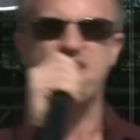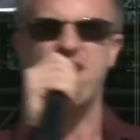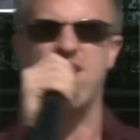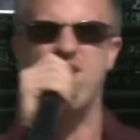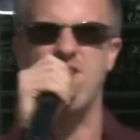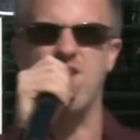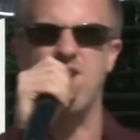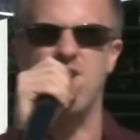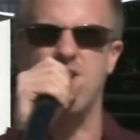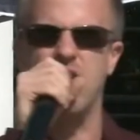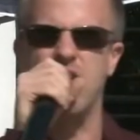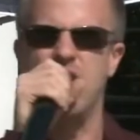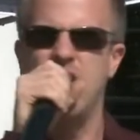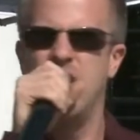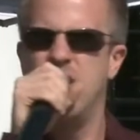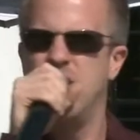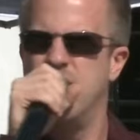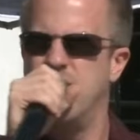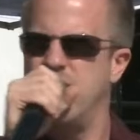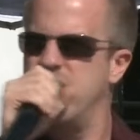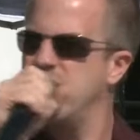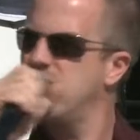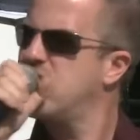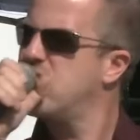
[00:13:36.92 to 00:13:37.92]
Stelle,
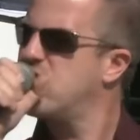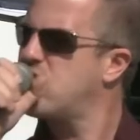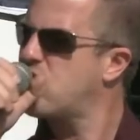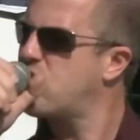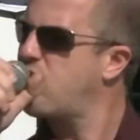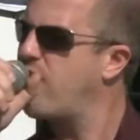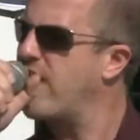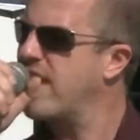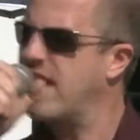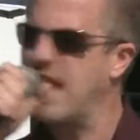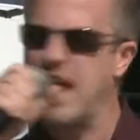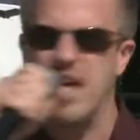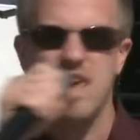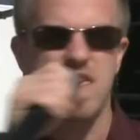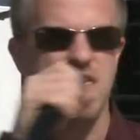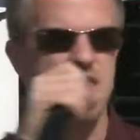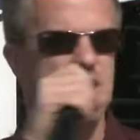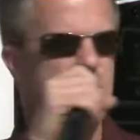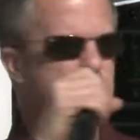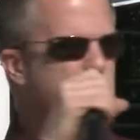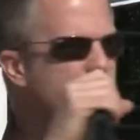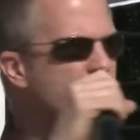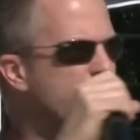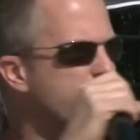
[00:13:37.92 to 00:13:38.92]
wenn ich dieses
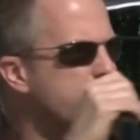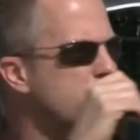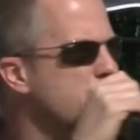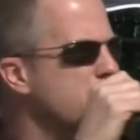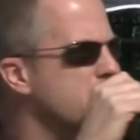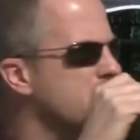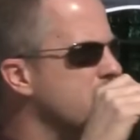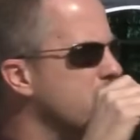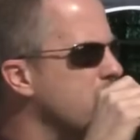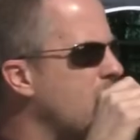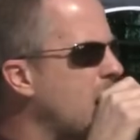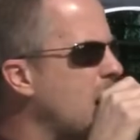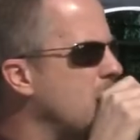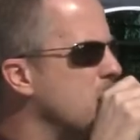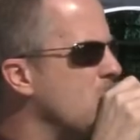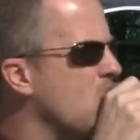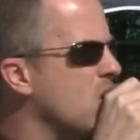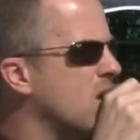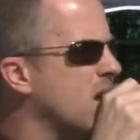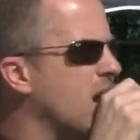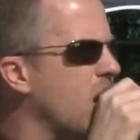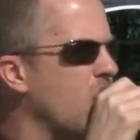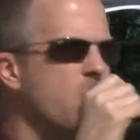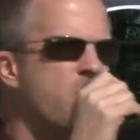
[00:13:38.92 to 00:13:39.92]
vergleichende Beispiel mit dem
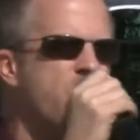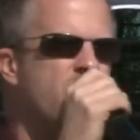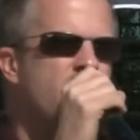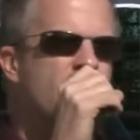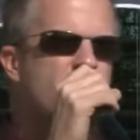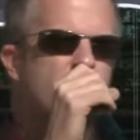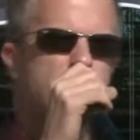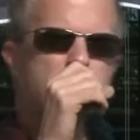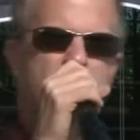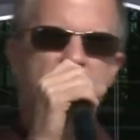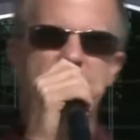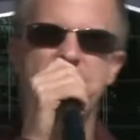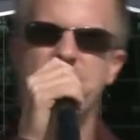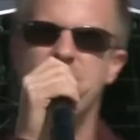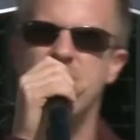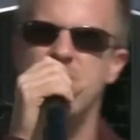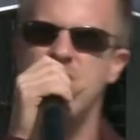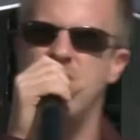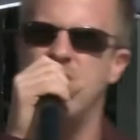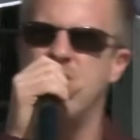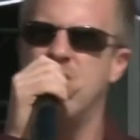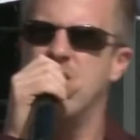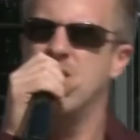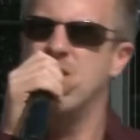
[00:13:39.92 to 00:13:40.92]
Amoklauf
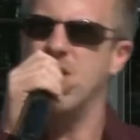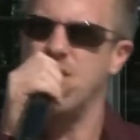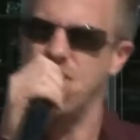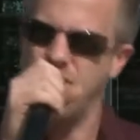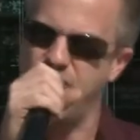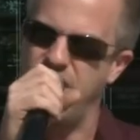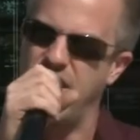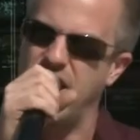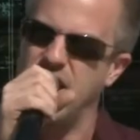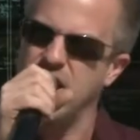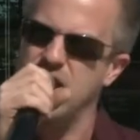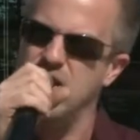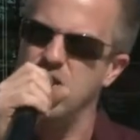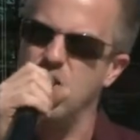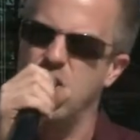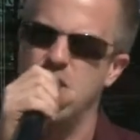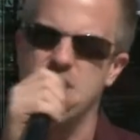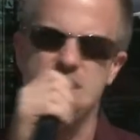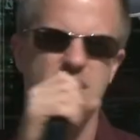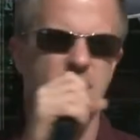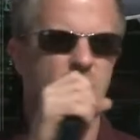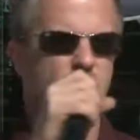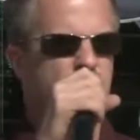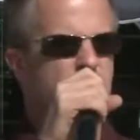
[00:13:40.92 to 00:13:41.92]
bringe, dann fangen
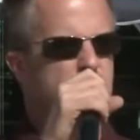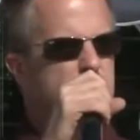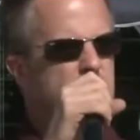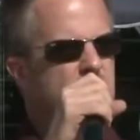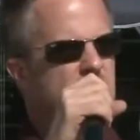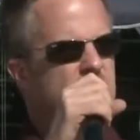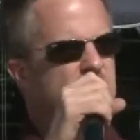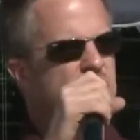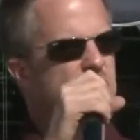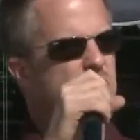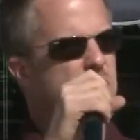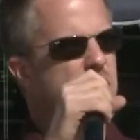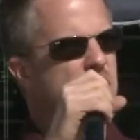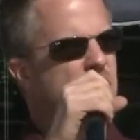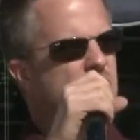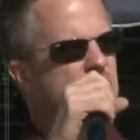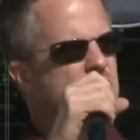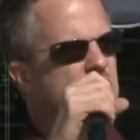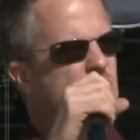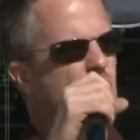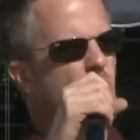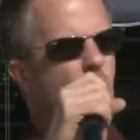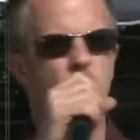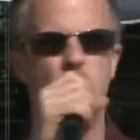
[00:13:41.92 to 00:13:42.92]
Leute auf einmal an zu
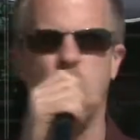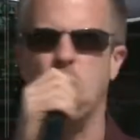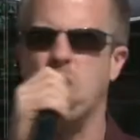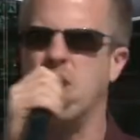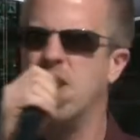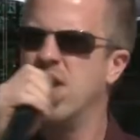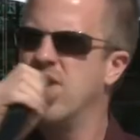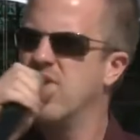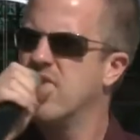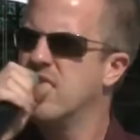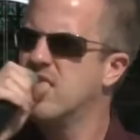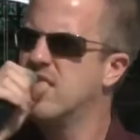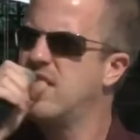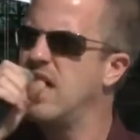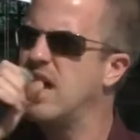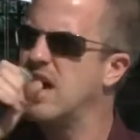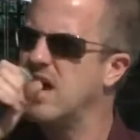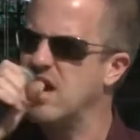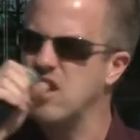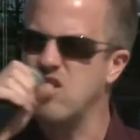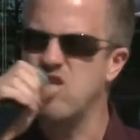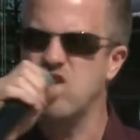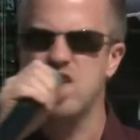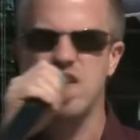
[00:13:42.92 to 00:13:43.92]
merken, oh,
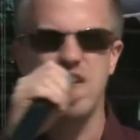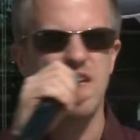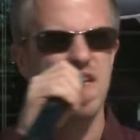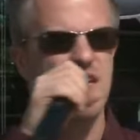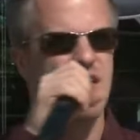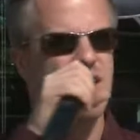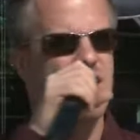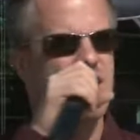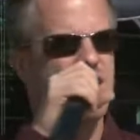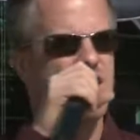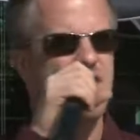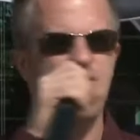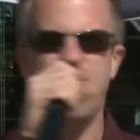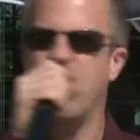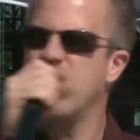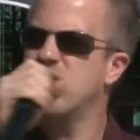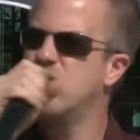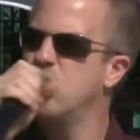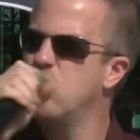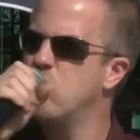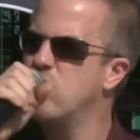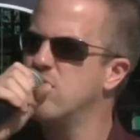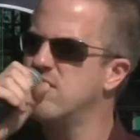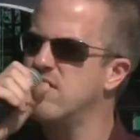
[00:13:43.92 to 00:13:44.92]
Gerichte, die
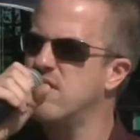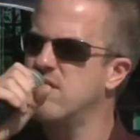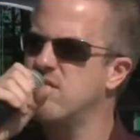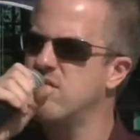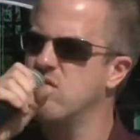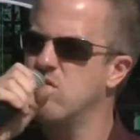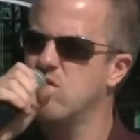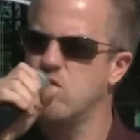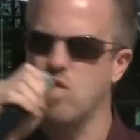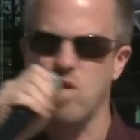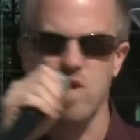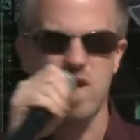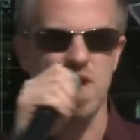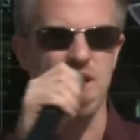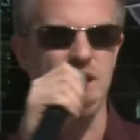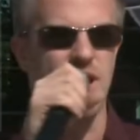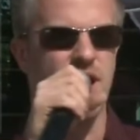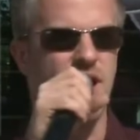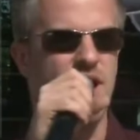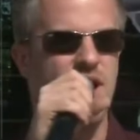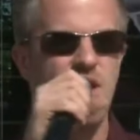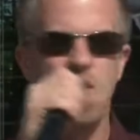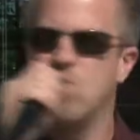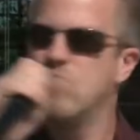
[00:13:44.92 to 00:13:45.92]
versuchen sich zu
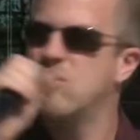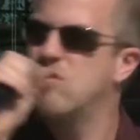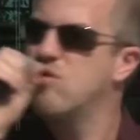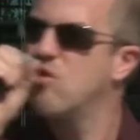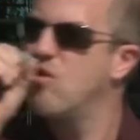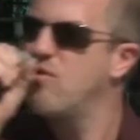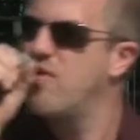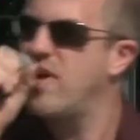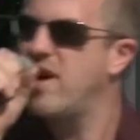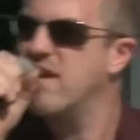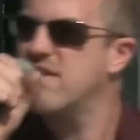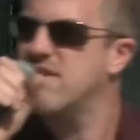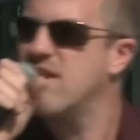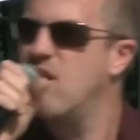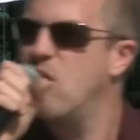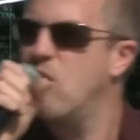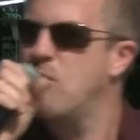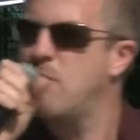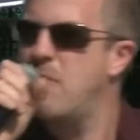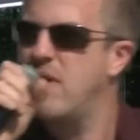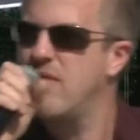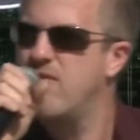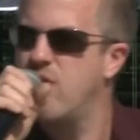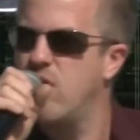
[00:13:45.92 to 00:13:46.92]
drücken. Und so war es
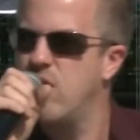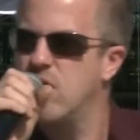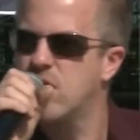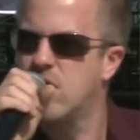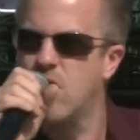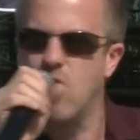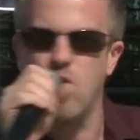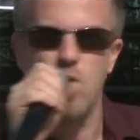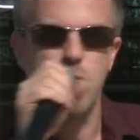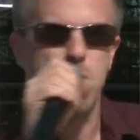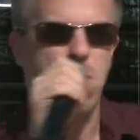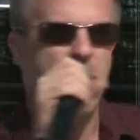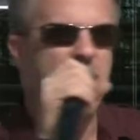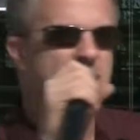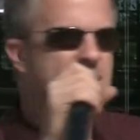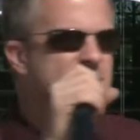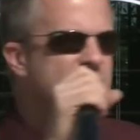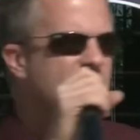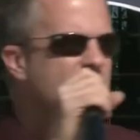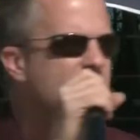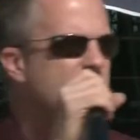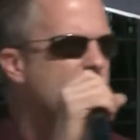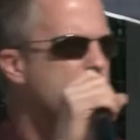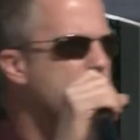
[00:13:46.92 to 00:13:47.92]
auch bei Volker und bei
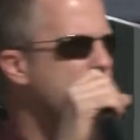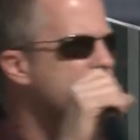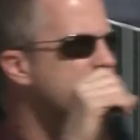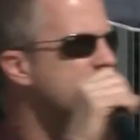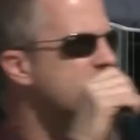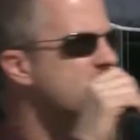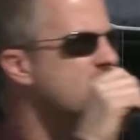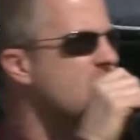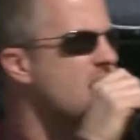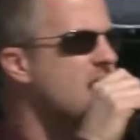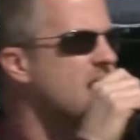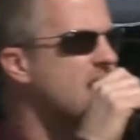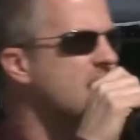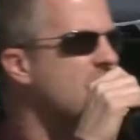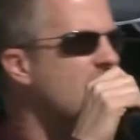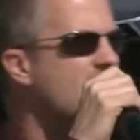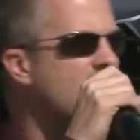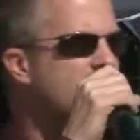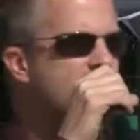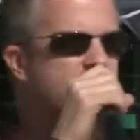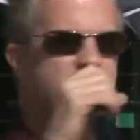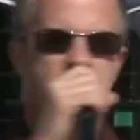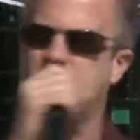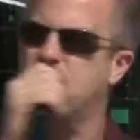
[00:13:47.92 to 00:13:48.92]
Sarah bei ihrer
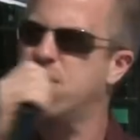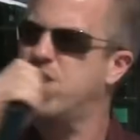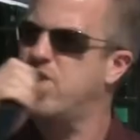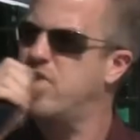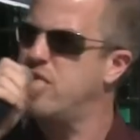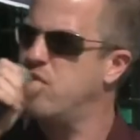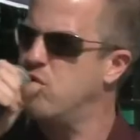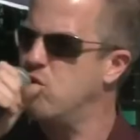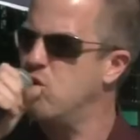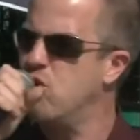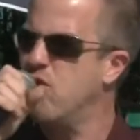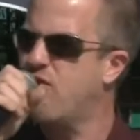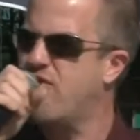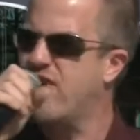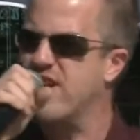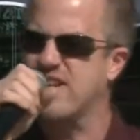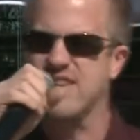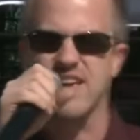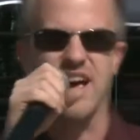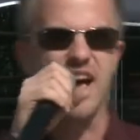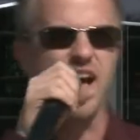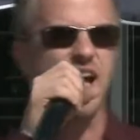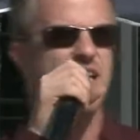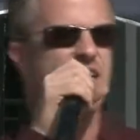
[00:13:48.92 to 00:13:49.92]
Klage gegen den
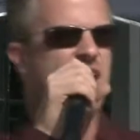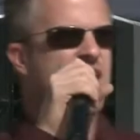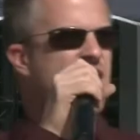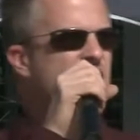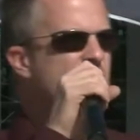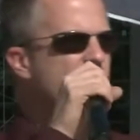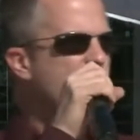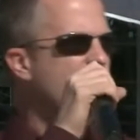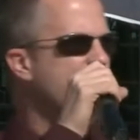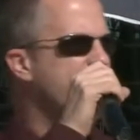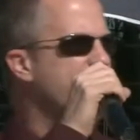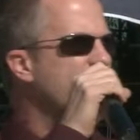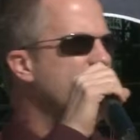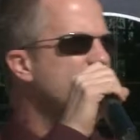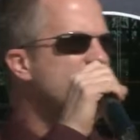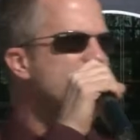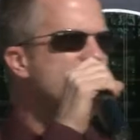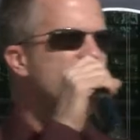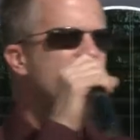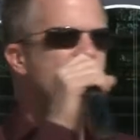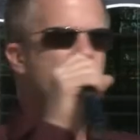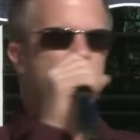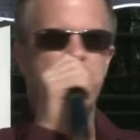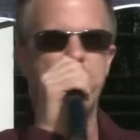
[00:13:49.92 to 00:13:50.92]
EU-Vertrag, äh,
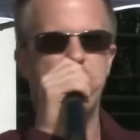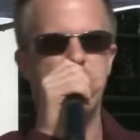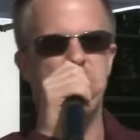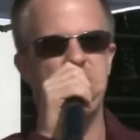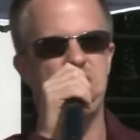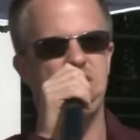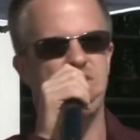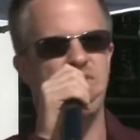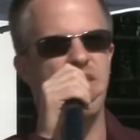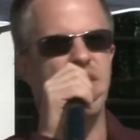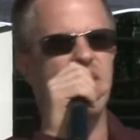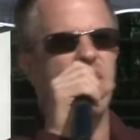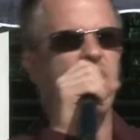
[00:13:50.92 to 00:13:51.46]
weil nämlich,